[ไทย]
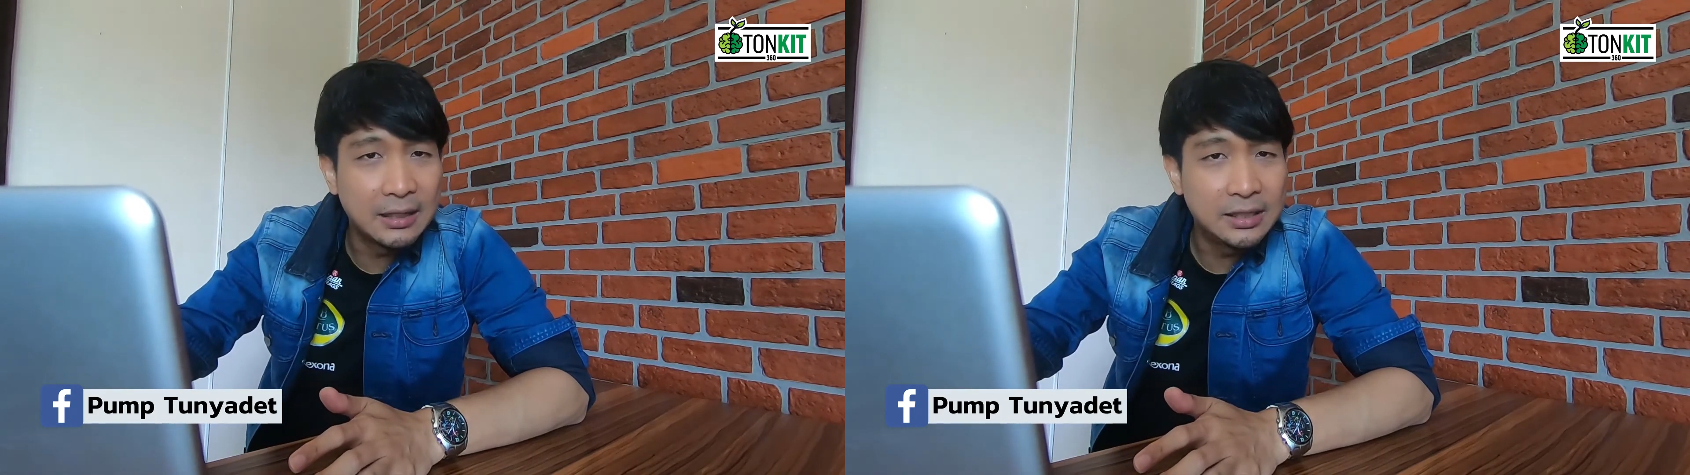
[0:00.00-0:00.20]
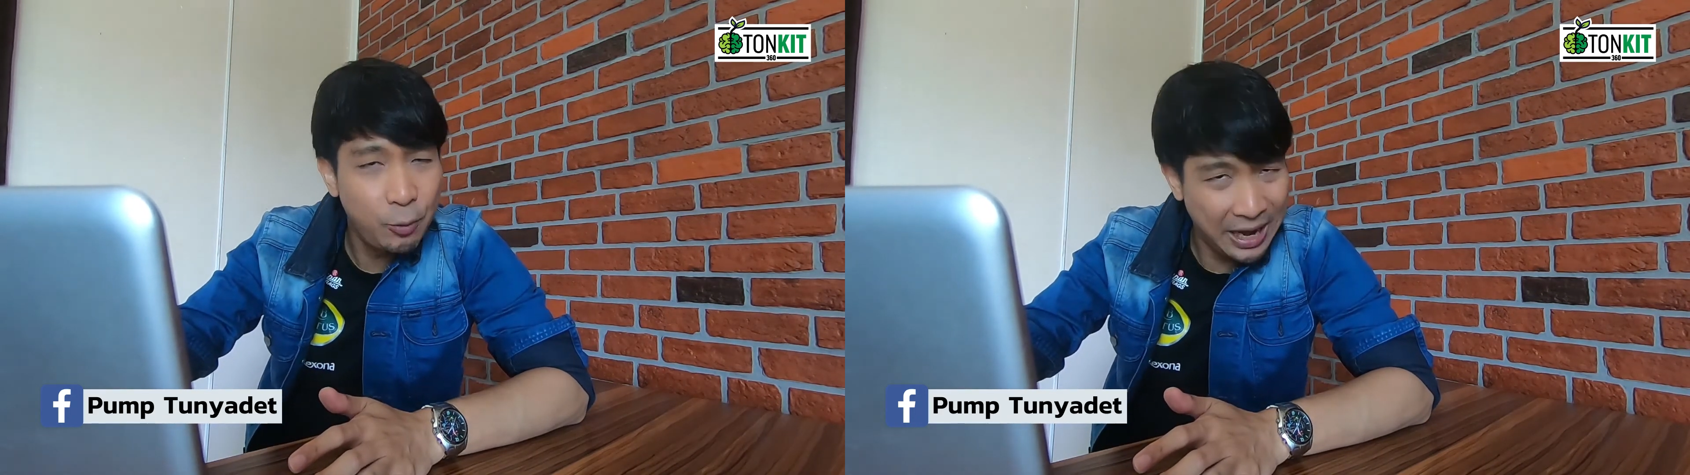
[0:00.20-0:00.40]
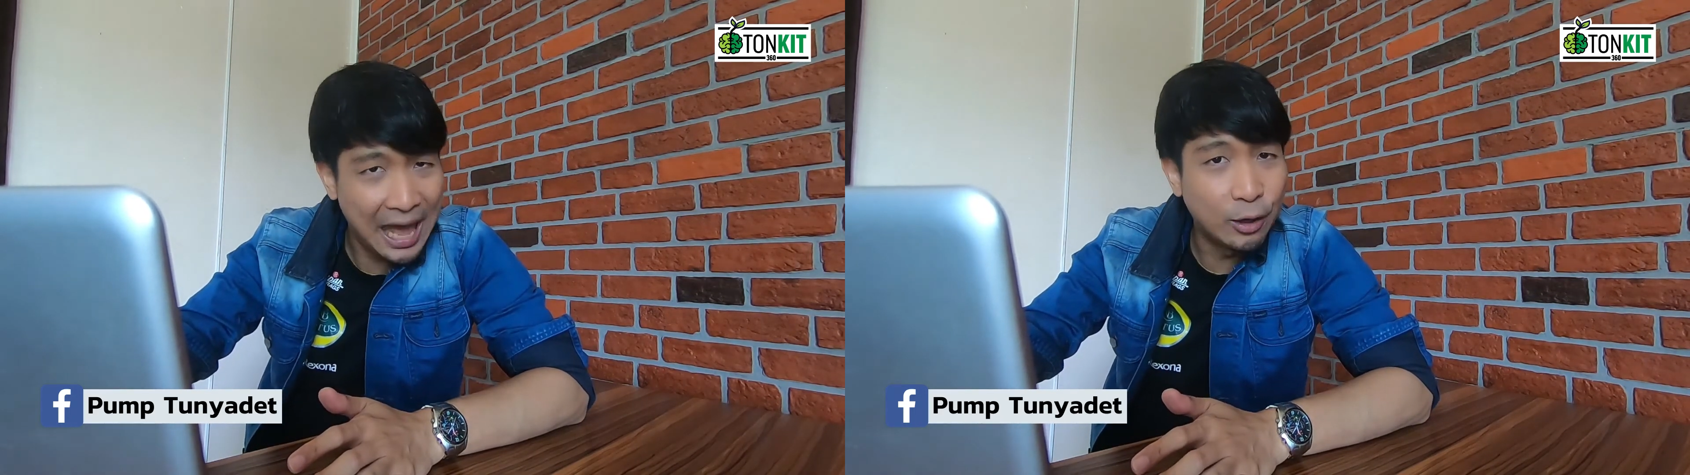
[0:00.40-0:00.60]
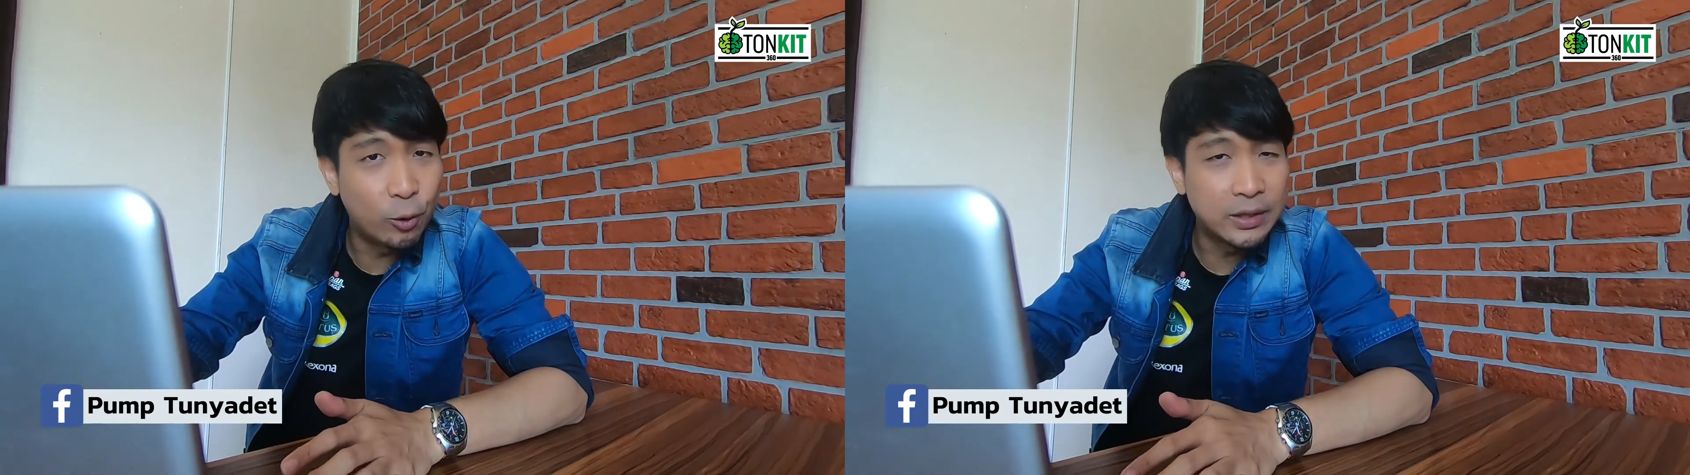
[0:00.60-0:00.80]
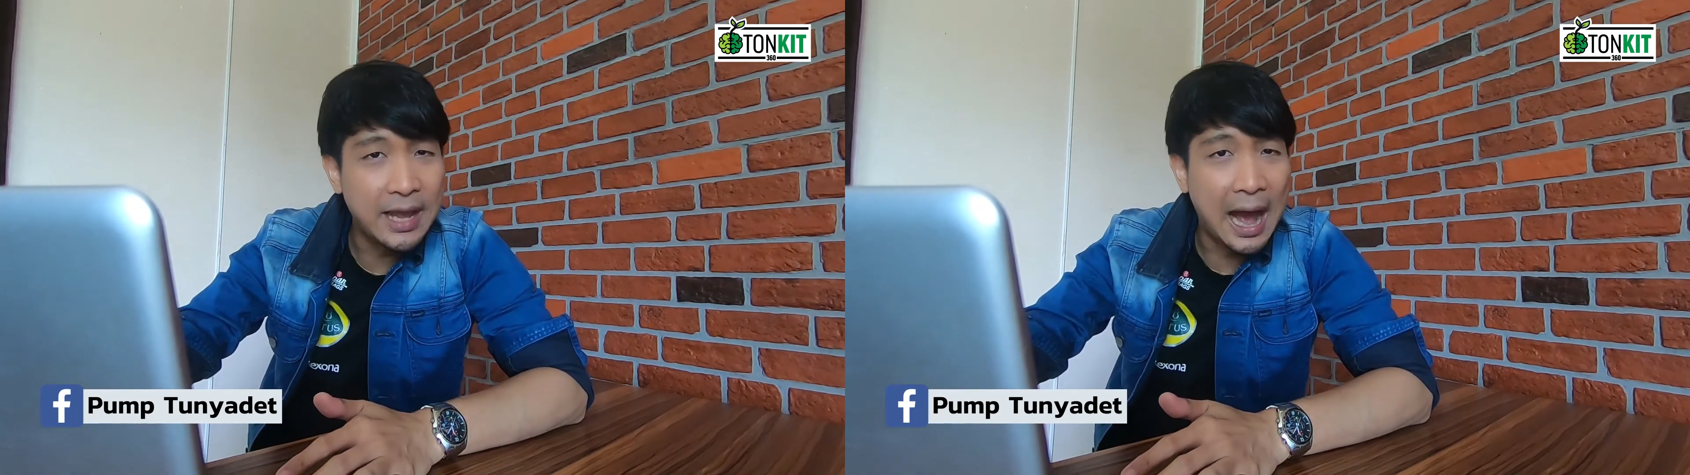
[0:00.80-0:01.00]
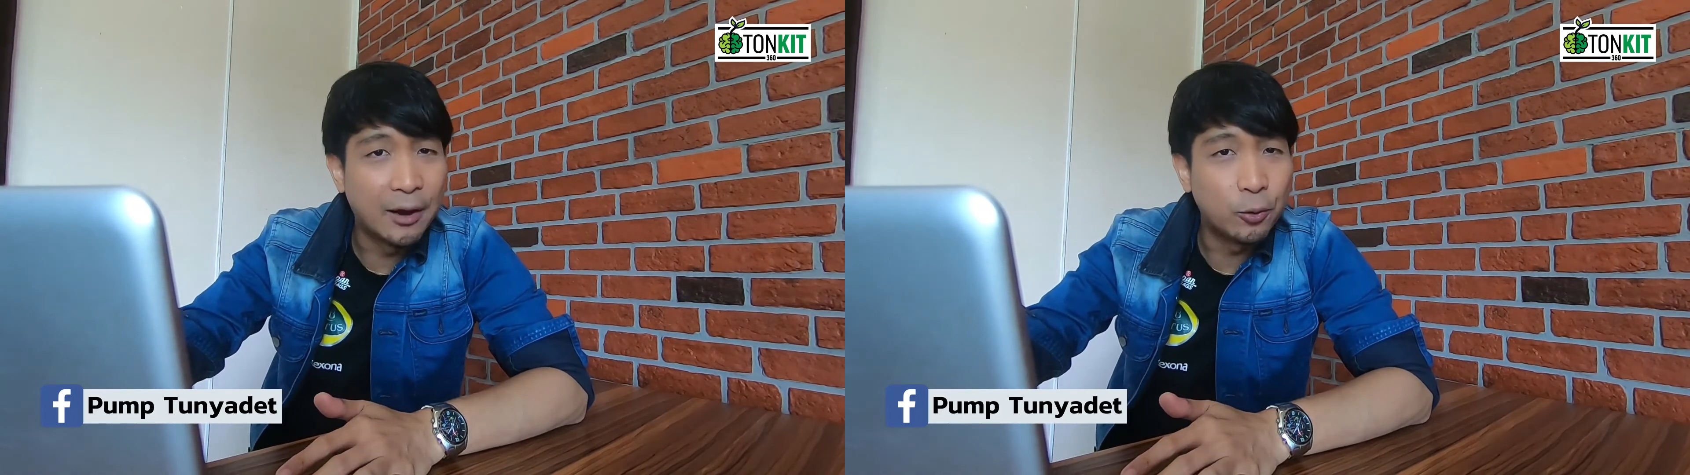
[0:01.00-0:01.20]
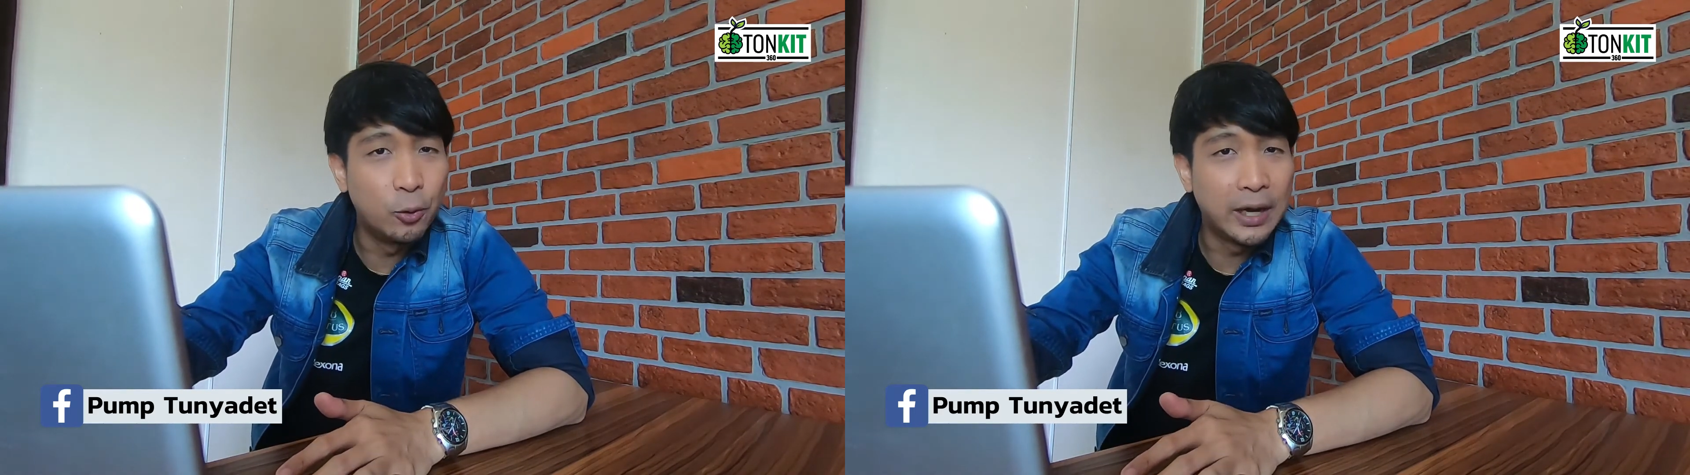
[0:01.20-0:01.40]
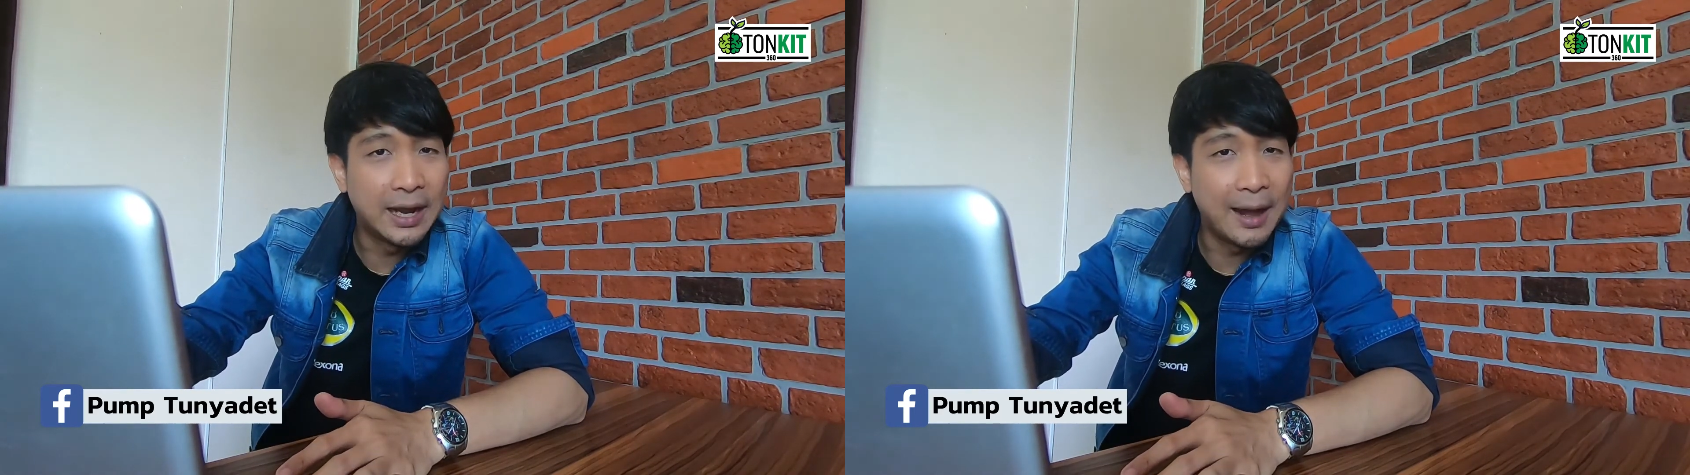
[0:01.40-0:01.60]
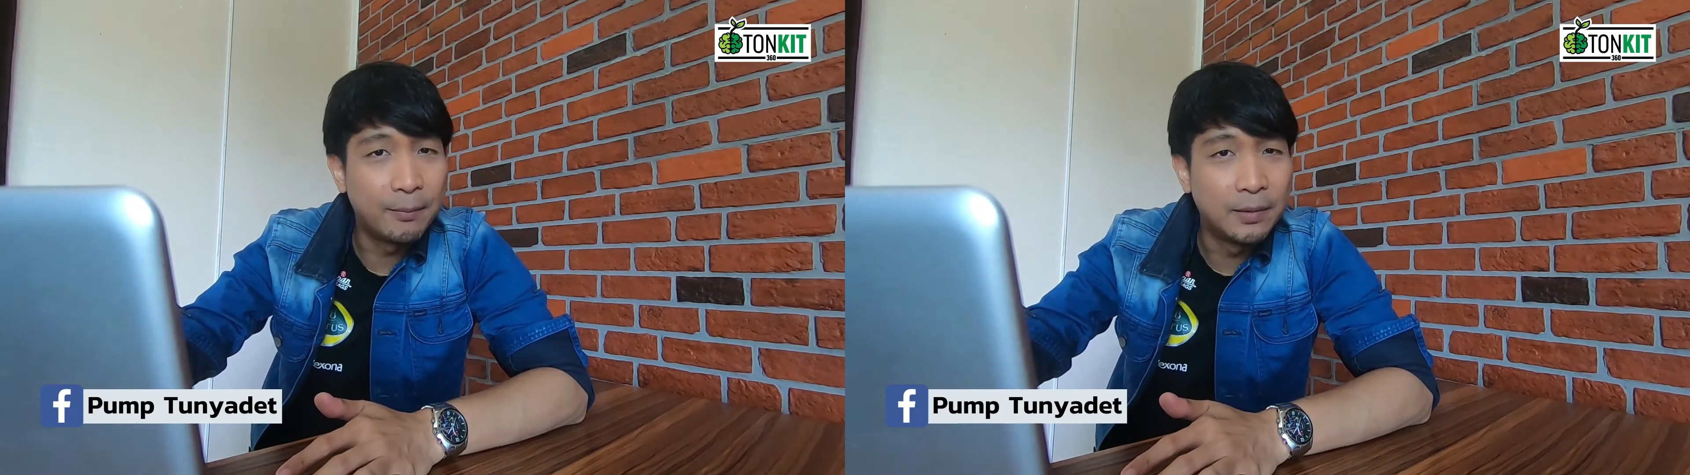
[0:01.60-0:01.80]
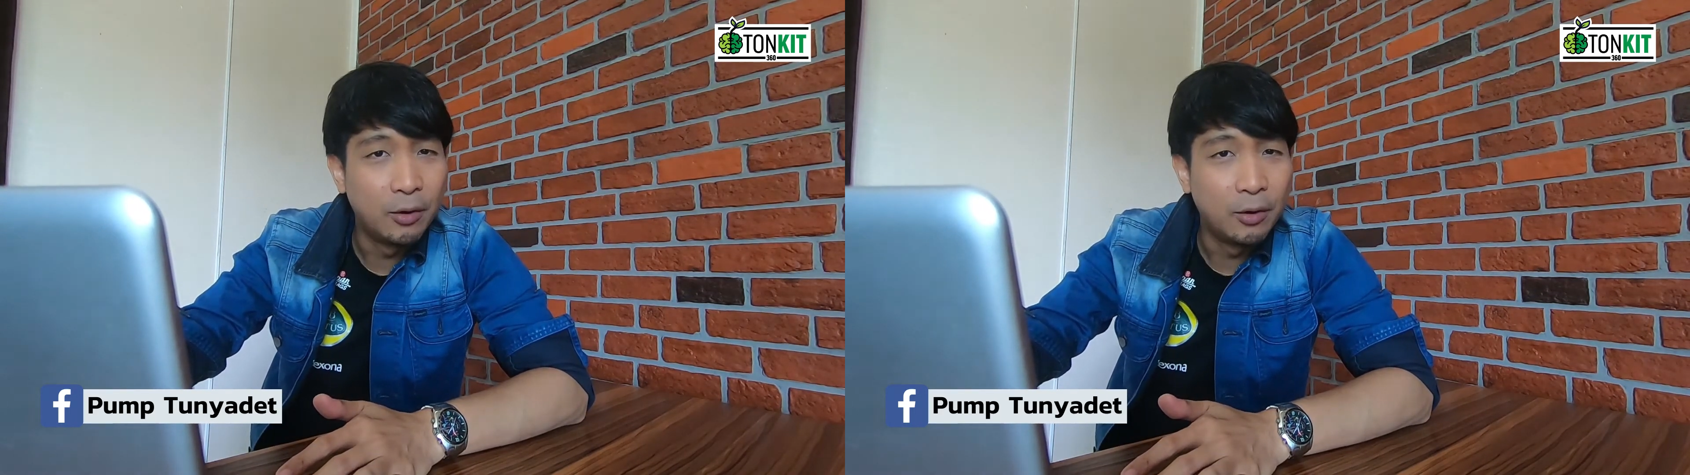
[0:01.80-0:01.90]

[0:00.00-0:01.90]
เชื่อว่าหลายคนอยากรู้นะครับ